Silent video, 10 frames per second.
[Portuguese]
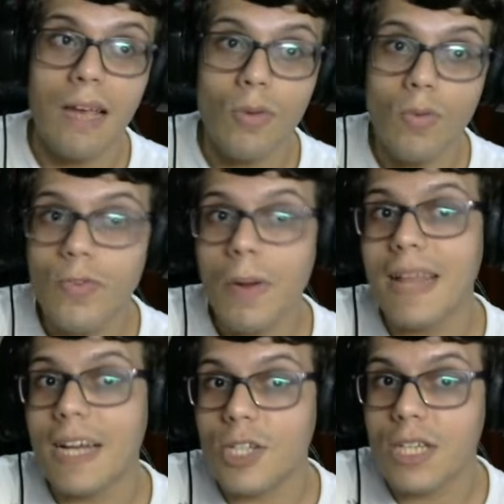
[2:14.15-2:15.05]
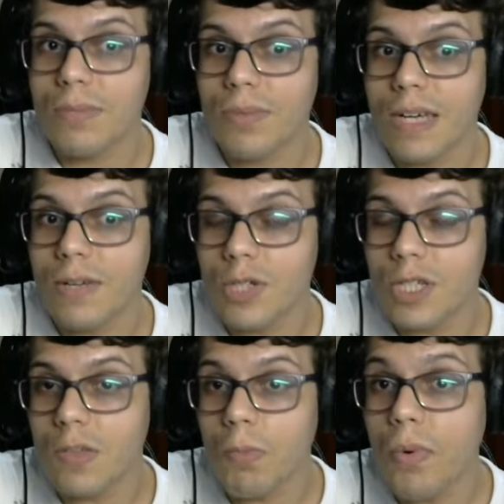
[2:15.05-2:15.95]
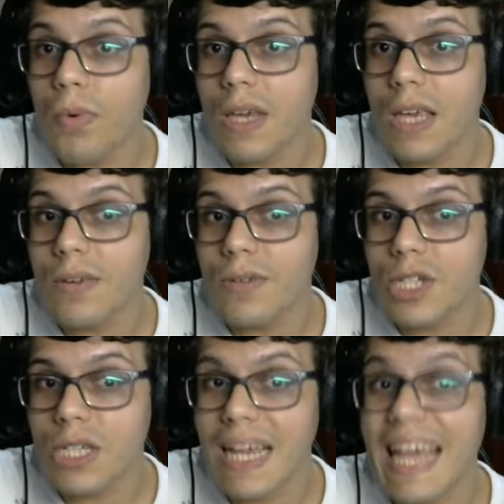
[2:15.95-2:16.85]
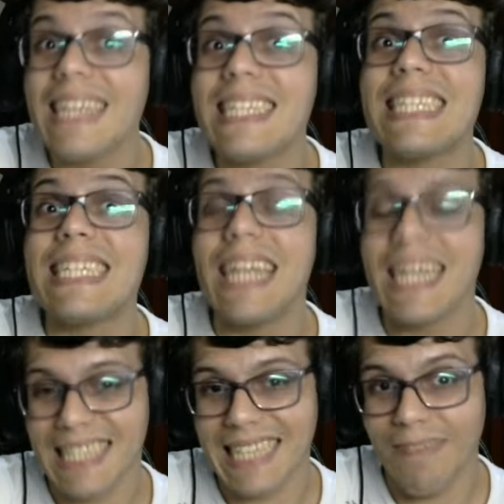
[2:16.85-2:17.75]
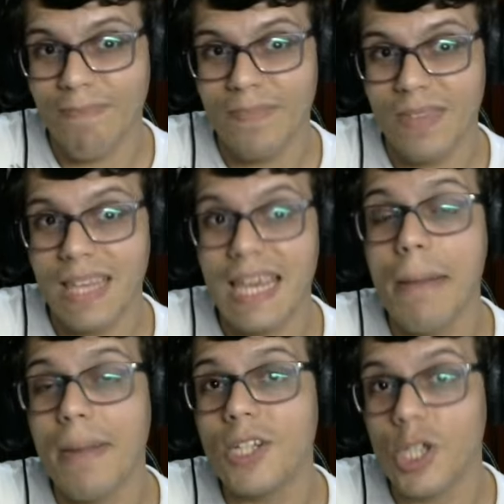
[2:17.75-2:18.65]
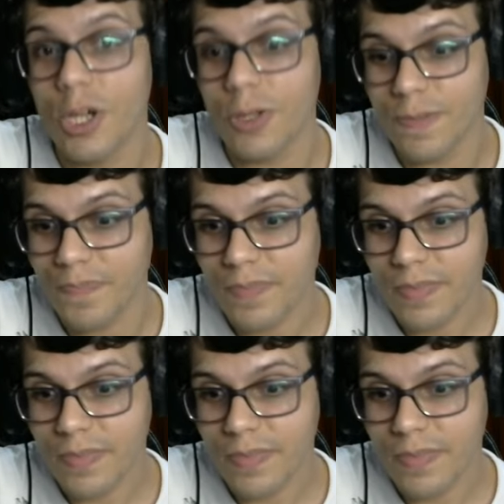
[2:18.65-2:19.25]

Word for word: Eu tô com o Ferminet aqui porque ele utiliza um pouquinho de estilhaçar, quebra de gelo.